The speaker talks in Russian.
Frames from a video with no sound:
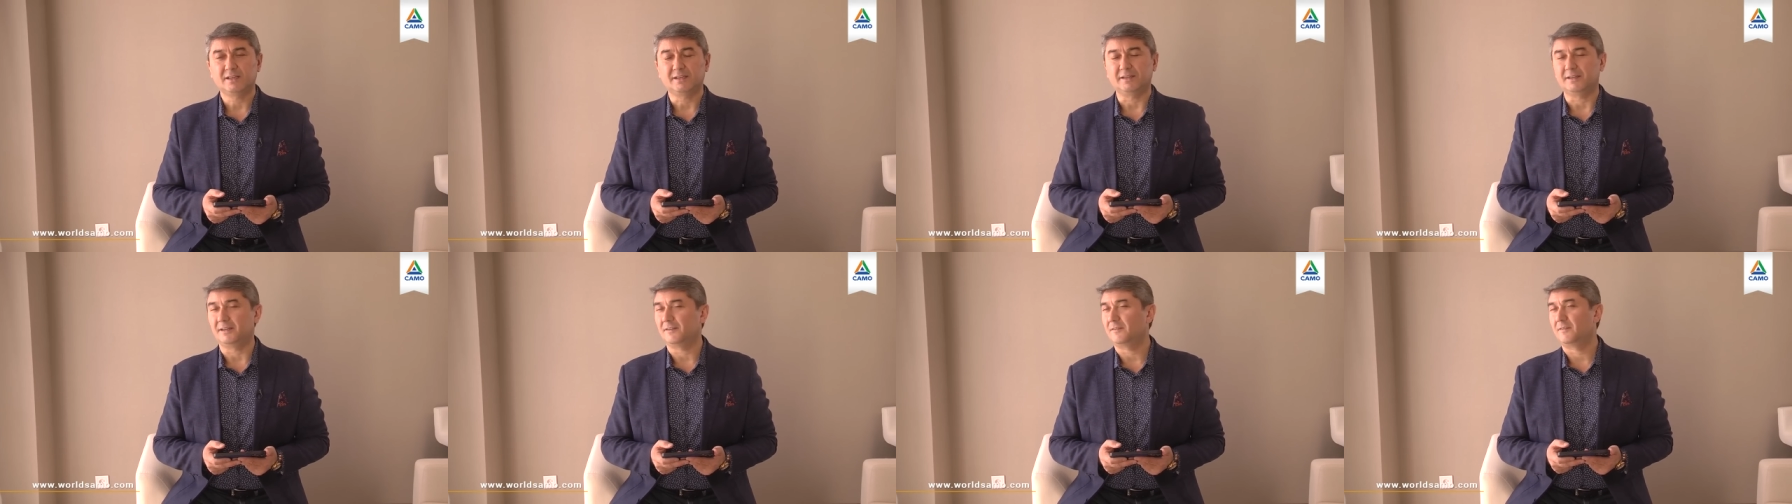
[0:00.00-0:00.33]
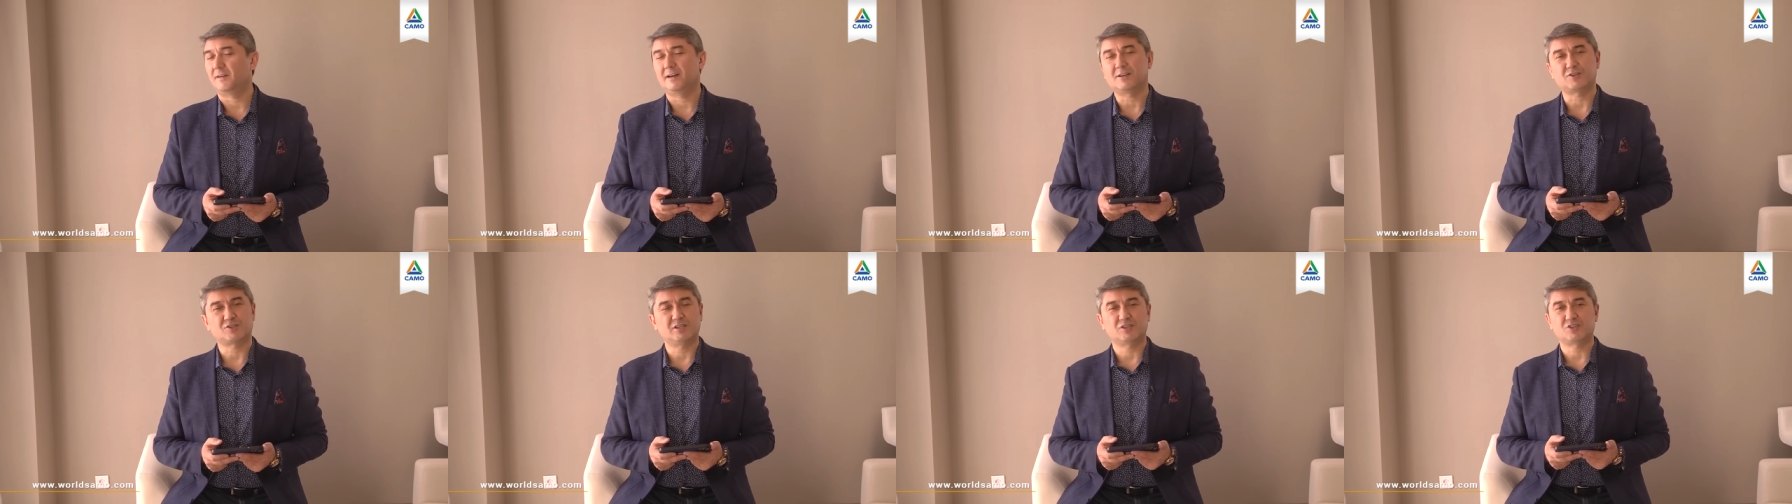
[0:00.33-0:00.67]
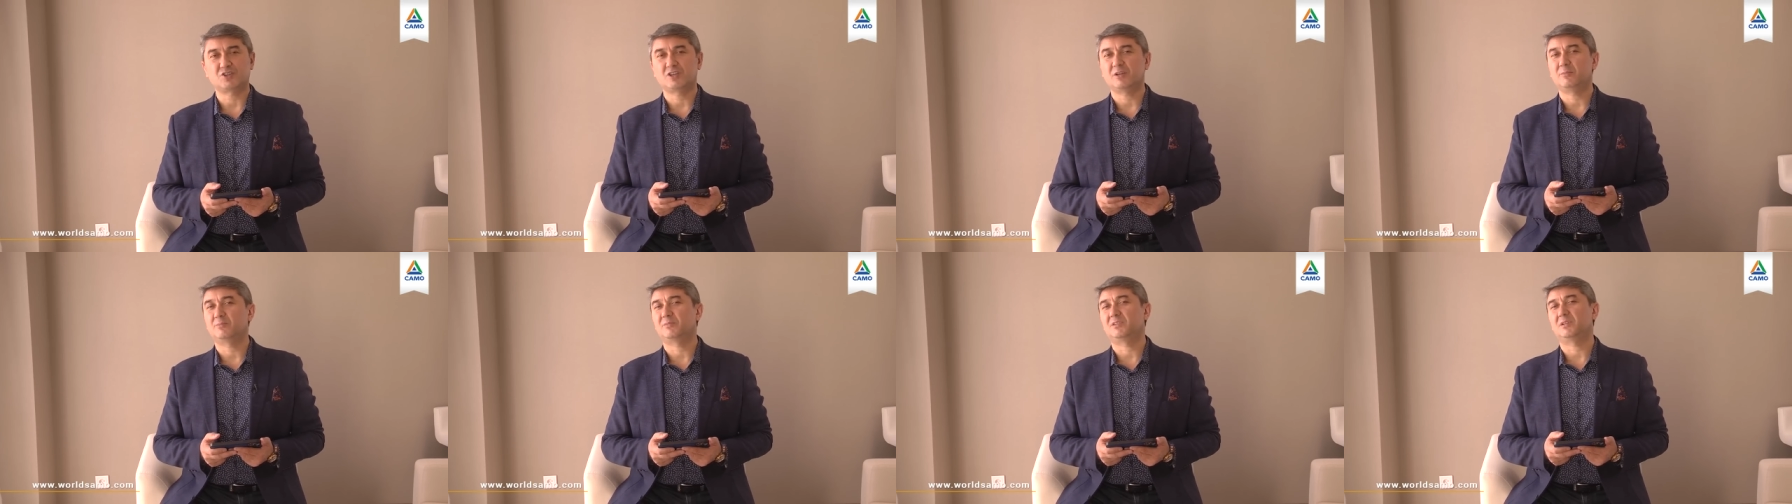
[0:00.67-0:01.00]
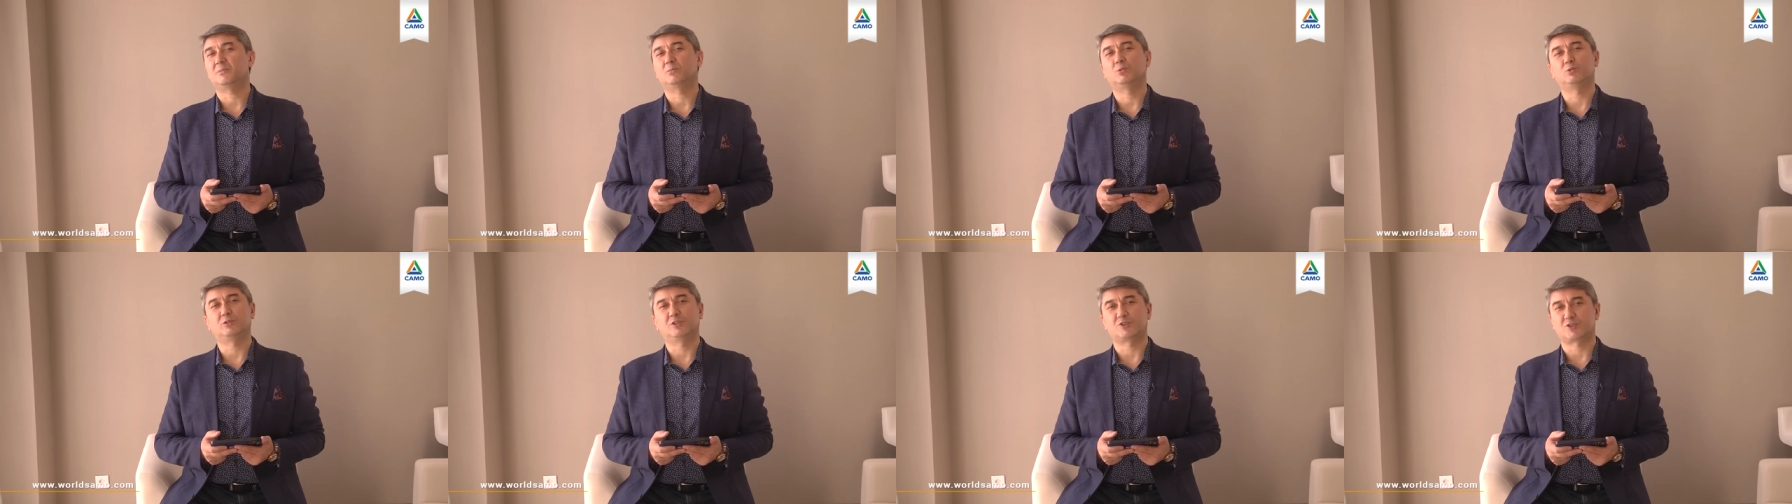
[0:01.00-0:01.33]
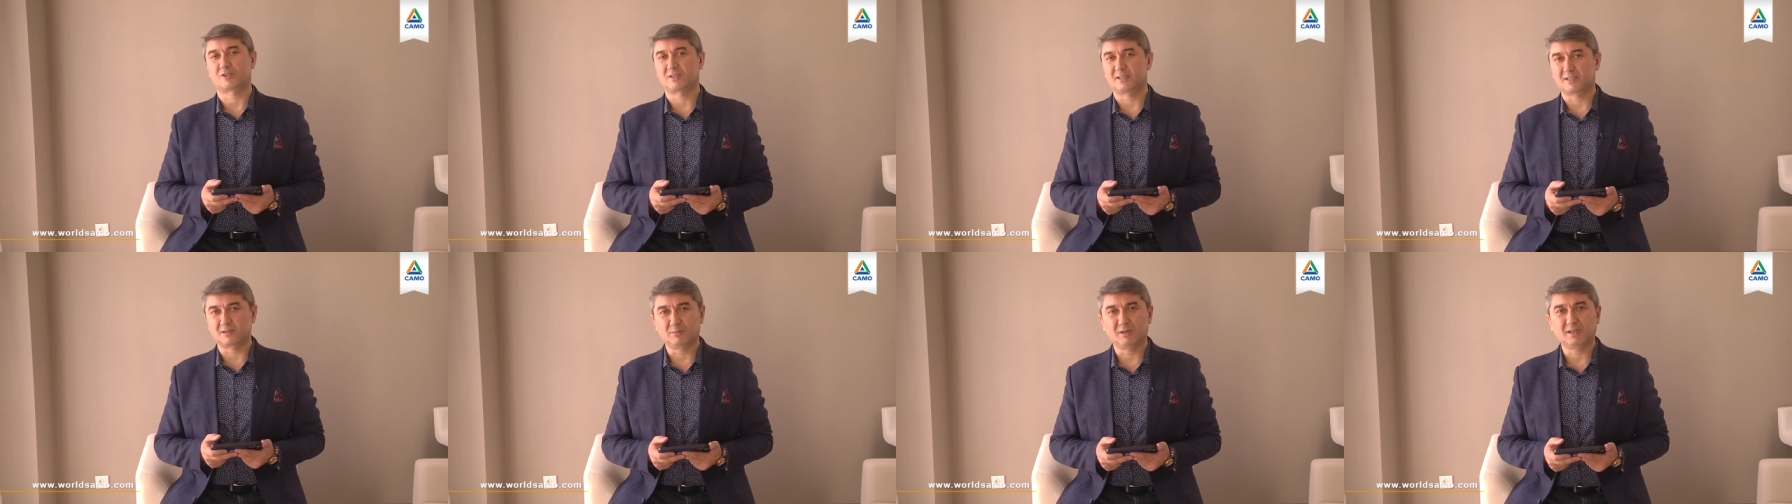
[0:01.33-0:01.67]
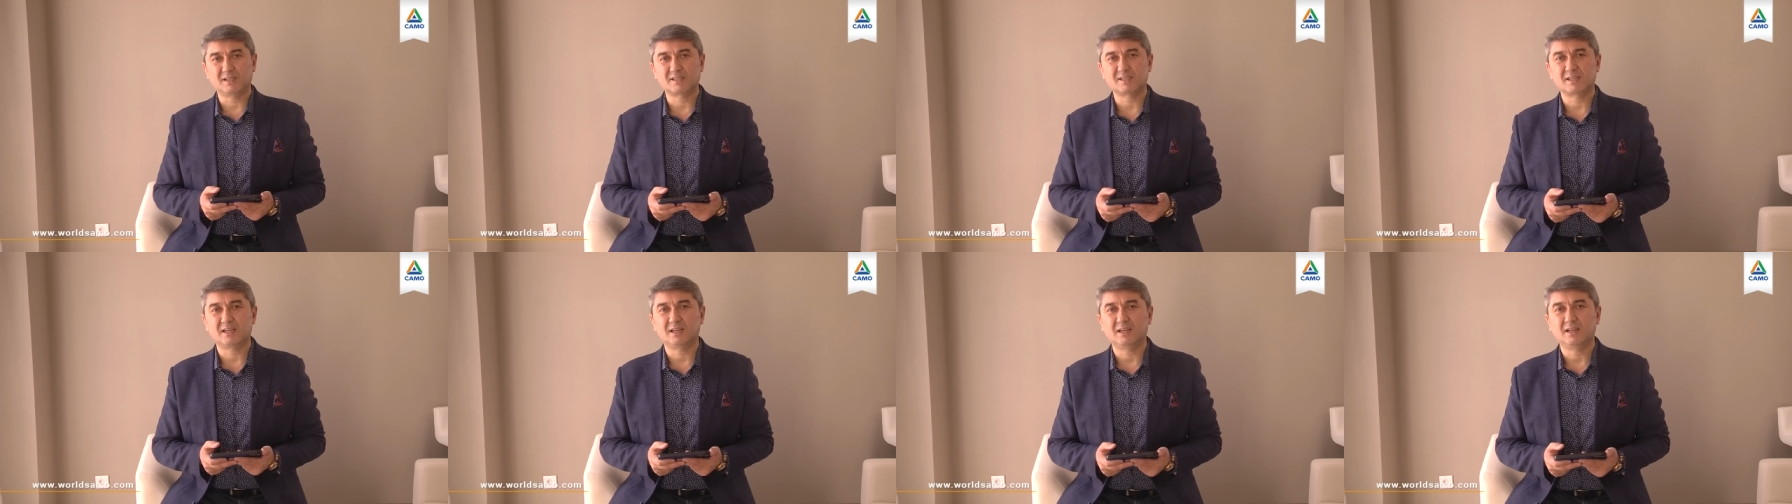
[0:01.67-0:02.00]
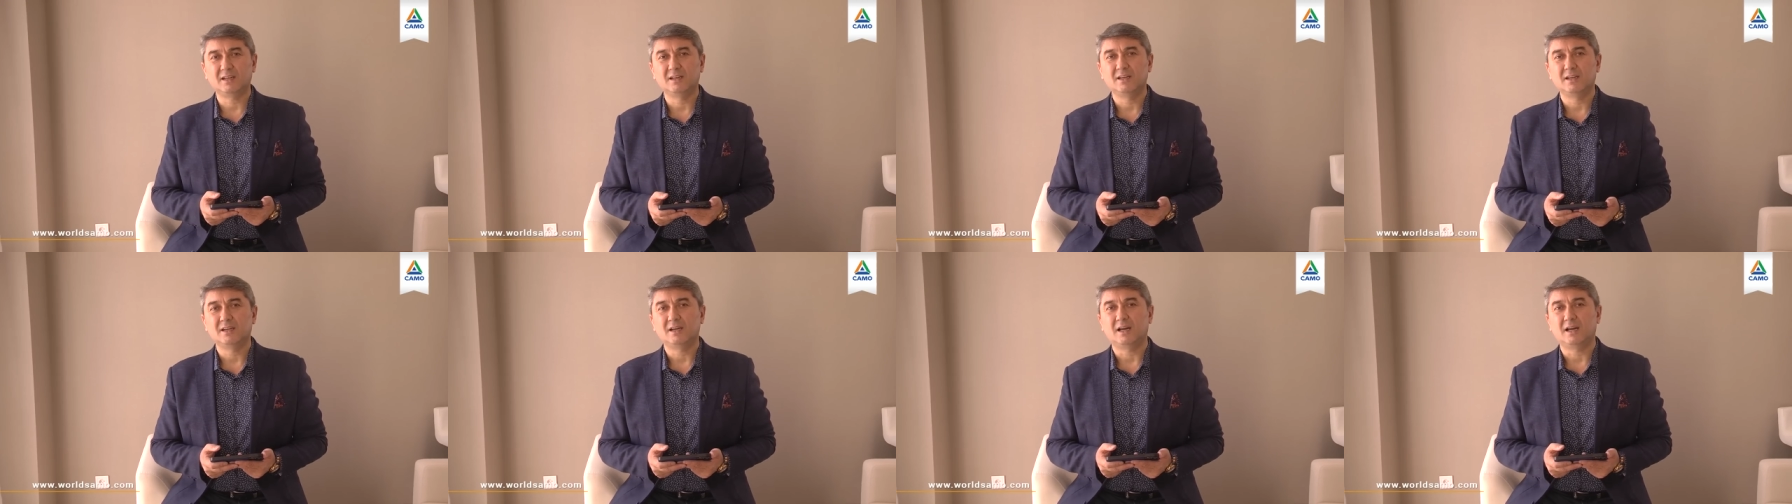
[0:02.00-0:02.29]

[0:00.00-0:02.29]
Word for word: неважно, чем ты будешь заниматься,